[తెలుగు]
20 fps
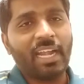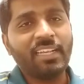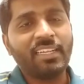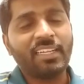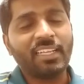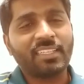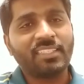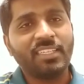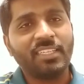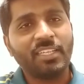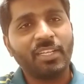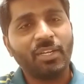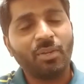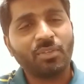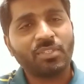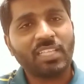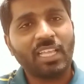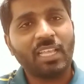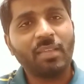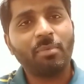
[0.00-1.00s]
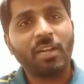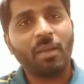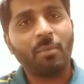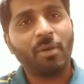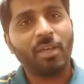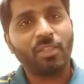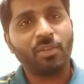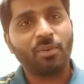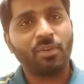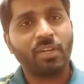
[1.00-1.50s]
హైటెక్ సిటీలో
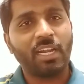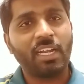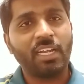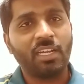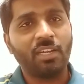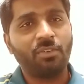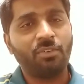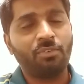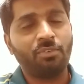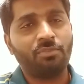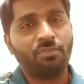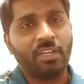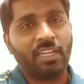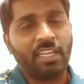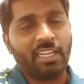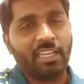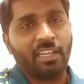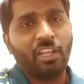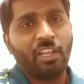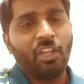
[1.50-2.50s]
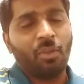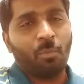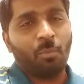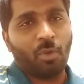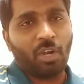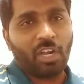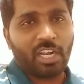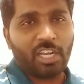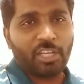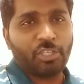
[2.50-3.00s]
సైబరాబాద్లో నాటినటువంటి
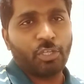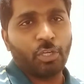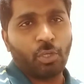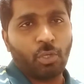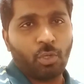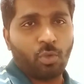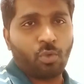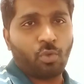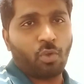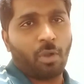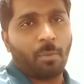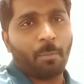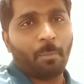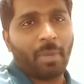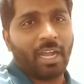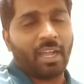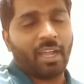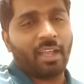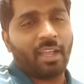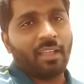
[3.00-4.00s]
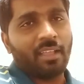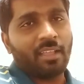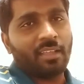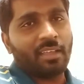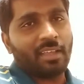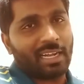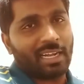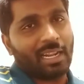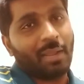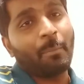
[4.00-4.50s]
మొక్క చెట్టు కొమ్మ
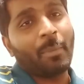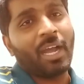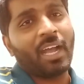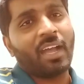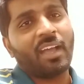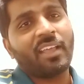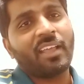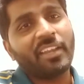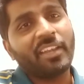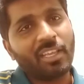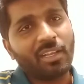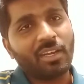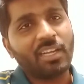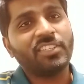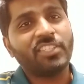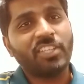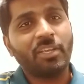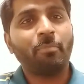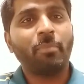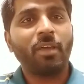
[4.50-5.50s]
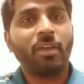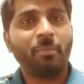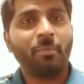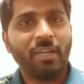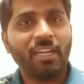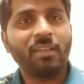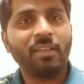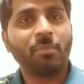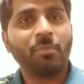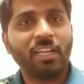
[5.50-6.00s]
రెమ్మ నేనని చెప్పారు
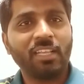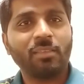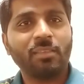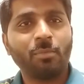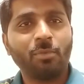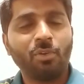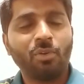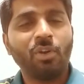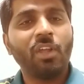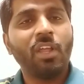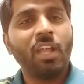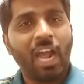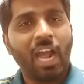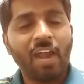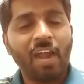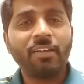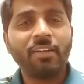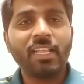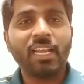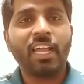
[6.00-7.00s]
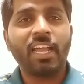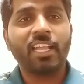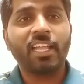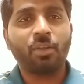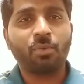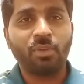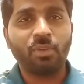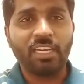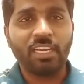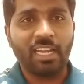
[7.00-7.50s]
మేడం గతంలో ఆవిడలాగే
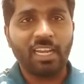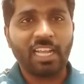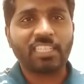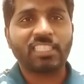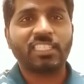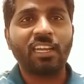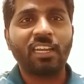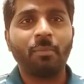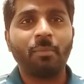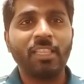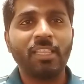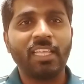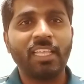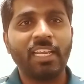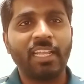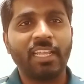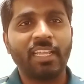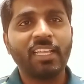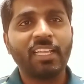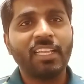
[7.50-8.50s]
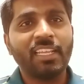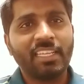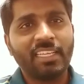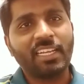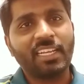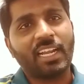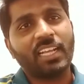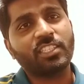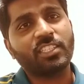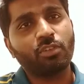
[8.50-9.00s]
కొన్ని లక్షల మందిని ఈ
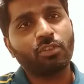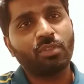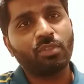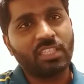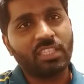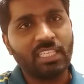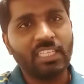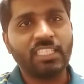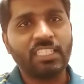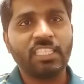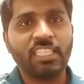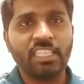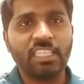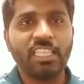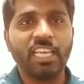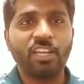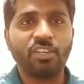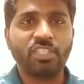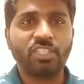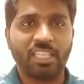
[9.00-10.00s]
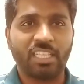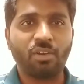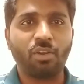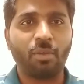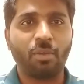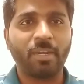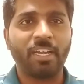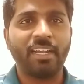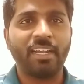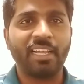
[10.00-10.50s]
రాష్ట్రంలో తీర్చిదిద్దారు
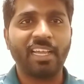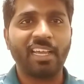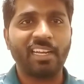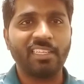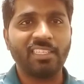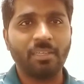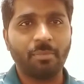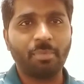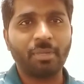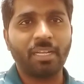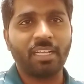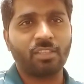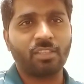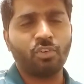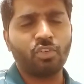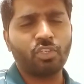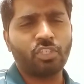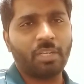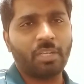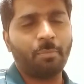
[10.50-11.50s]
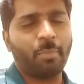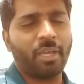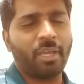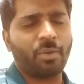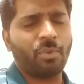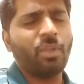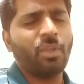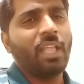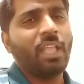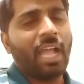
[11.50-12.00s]
చంద్రబాబు నాయుడు గారు అని చెప్పి గతంలో చెప్పారు
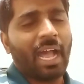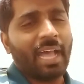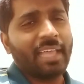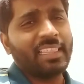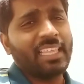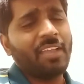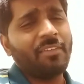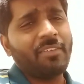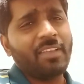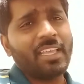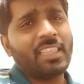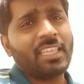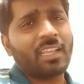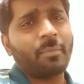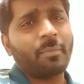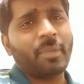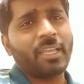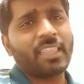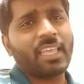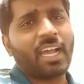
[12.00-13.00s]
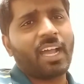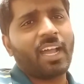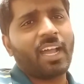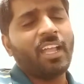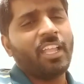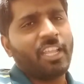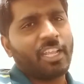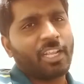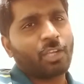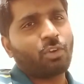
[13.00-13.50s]
అదే వేదిక మీద
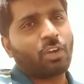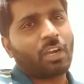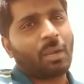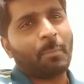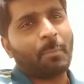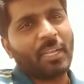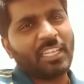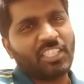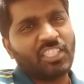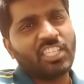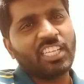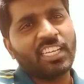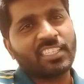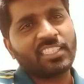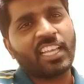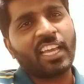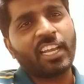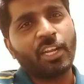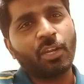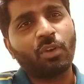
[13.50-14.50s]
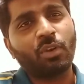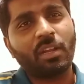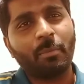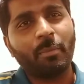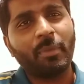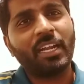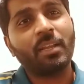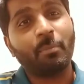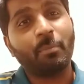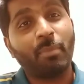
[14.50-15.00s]
ఇంకొక పచ్చి నిజాన్ని కూడా
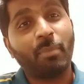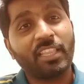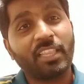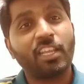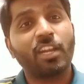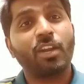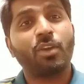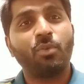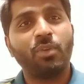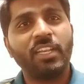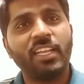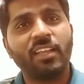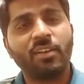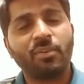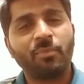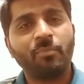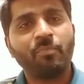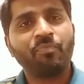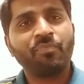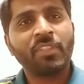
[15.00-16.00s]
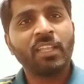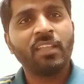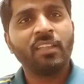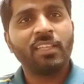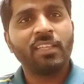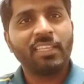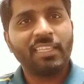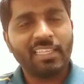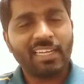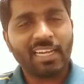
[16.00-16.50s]
మేడం బద్దలు కొట్టారు
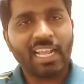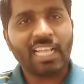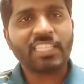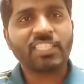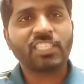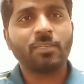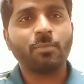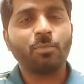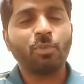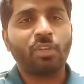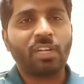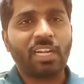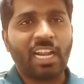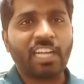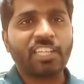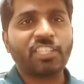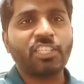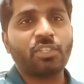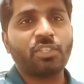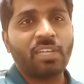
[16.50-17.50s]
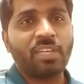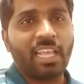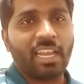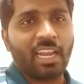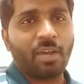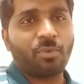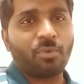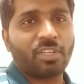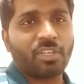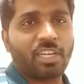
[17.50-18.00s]
ఈ రాష్ట్రంలో రాక్షసుడు
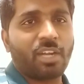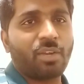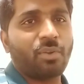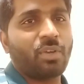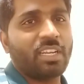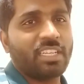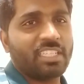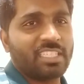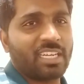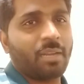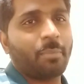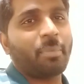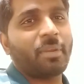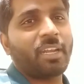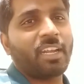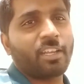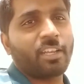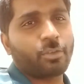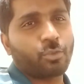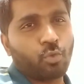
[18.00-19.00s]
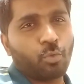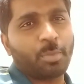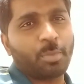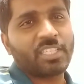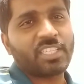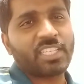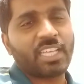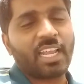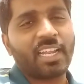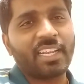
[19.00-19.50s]
ఎలా ఉంటాడు అని చిన్నపిల్లలకు
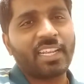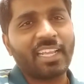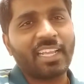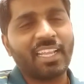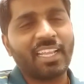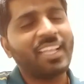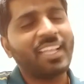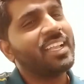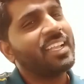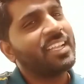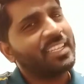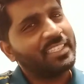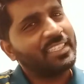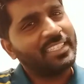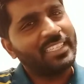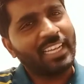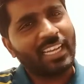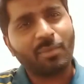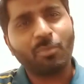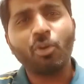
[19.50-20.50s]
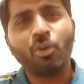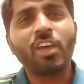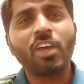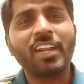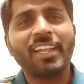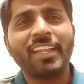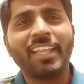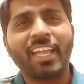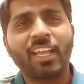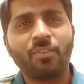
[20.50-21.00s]
చూపించాలంటే జగన్మోహన్
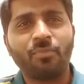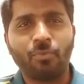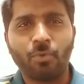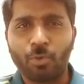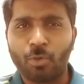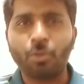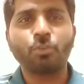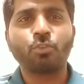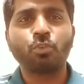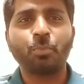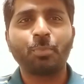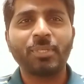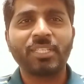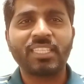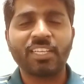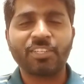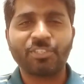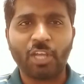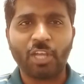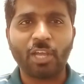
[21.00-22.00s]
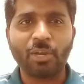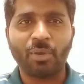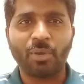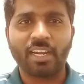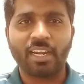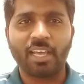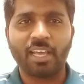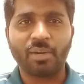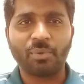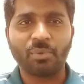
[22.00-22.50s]
రెడ్డి గారి ఫోటో చూపిస్తే చాలు
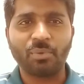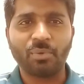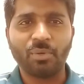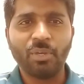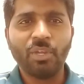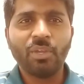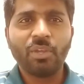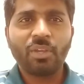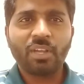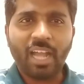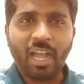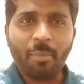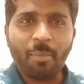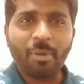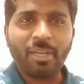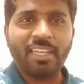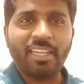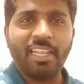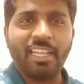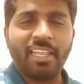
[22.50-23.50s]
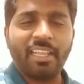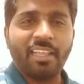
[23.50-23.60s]
అన్నారు కాబట్టి